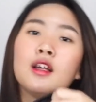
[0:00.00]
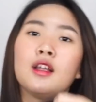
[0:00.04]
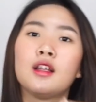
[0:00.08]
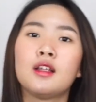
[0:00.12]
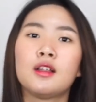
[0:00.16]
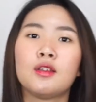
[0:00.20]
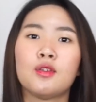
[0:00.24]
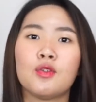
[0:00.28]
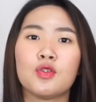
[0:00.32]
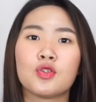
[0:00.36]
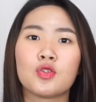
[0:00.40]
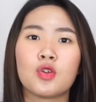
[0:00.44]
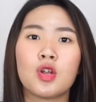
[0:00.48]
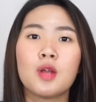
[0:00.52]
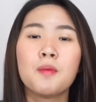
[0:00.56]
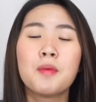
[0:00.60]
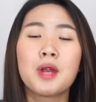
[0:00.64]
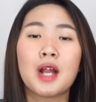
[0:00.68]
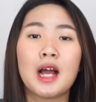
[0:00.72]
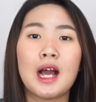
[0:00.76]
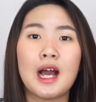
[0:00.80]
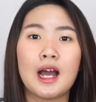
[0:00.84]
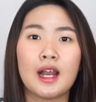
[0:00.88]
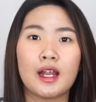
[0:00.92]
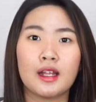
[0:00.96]
tuh soalnya
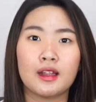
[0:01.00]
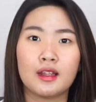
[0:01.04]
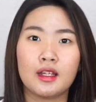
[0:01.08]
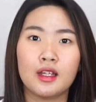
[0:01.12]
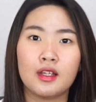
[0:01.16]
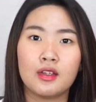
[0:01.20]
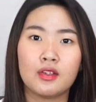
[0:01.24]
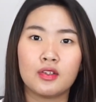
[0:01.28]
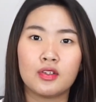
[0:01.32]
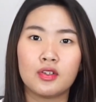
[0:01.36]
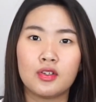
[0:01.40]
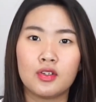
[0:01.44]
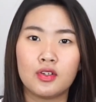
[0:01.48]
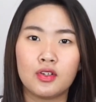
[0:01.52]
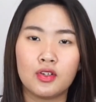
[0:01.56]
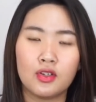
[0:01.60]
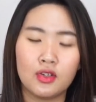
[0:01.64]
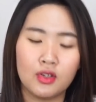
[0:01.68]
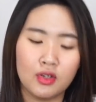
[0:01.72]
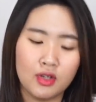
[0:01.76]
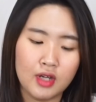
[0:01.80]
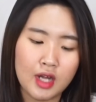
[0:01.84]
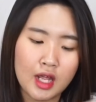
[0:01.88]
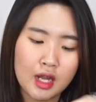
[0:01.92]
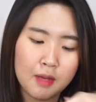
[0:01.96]
berkarat gitu
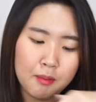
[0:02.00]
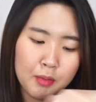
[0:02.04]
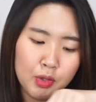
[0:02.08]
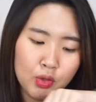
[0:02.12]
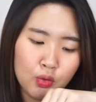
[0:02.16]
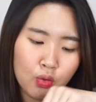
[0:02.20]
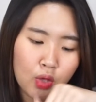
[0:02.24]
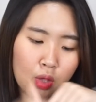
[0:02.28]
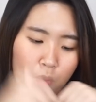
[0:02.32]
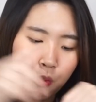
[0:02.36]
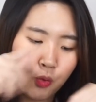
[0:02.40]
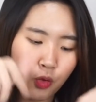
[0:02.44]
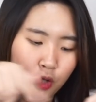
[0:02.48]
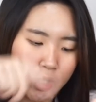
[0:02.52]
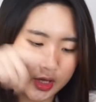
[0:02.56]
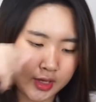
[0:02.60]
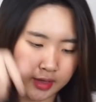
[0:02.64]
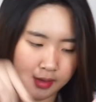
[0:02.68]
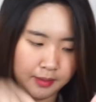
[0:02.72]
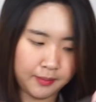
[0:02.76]
dan bentuknya bulat